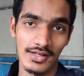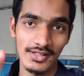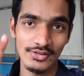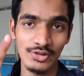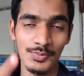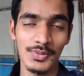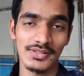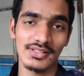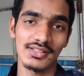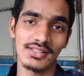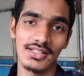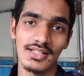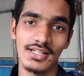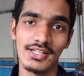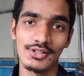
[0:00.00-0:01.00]
अगर जो
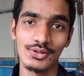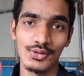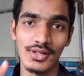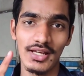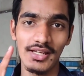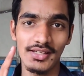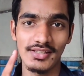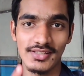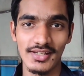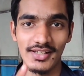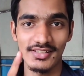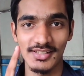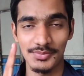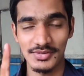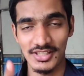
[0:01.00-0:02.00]
पसंद आया है तो लाइक
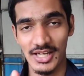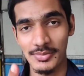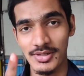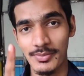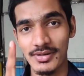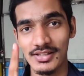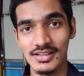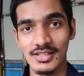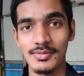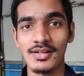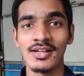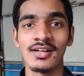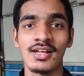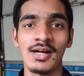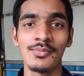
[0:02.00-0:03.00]
शेयर सब्सक्राइब का बटन
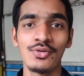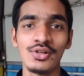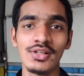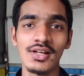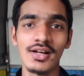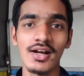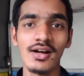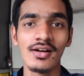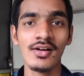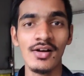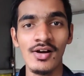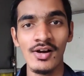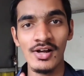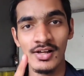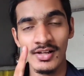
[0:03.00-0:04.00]
दबाना ना भूलिएगा
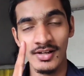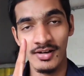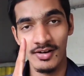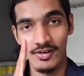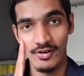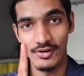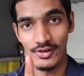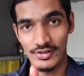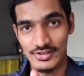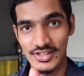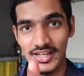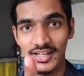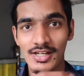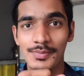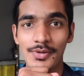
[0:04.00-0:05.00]
और
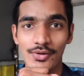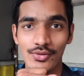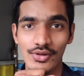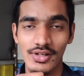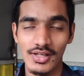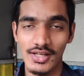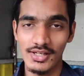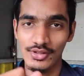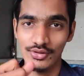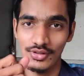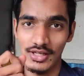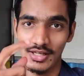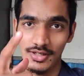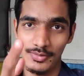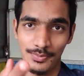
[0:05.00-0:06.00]
चैनल पे कोई नया है तो
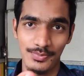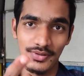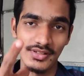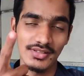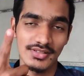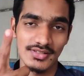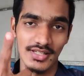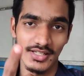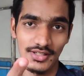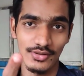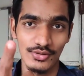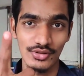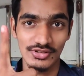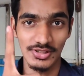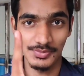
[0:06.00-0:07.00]
यार प्लीज़
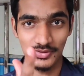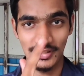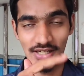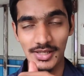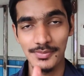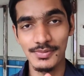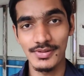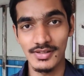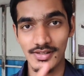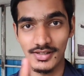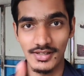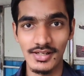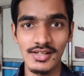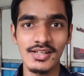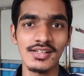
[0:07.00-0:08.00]
चैनल को सब्सक्राइब
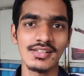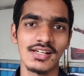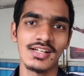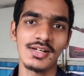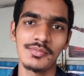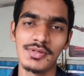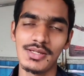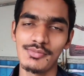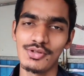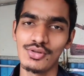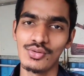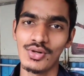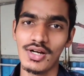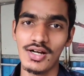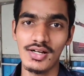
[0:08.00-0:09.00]
करके जाना मैं
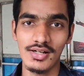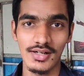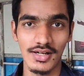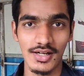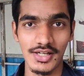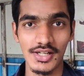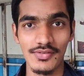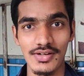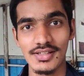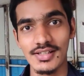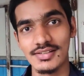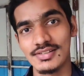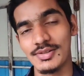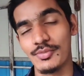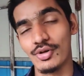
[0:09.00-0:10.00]
मिलूँगा आने वाली
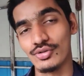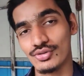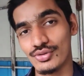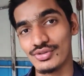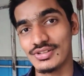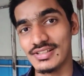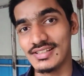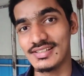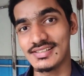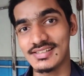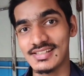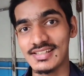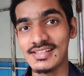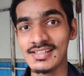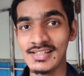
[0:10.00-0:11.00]
ऐसी मानसून सीरीज़
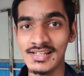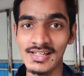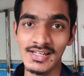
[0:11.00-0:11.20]
की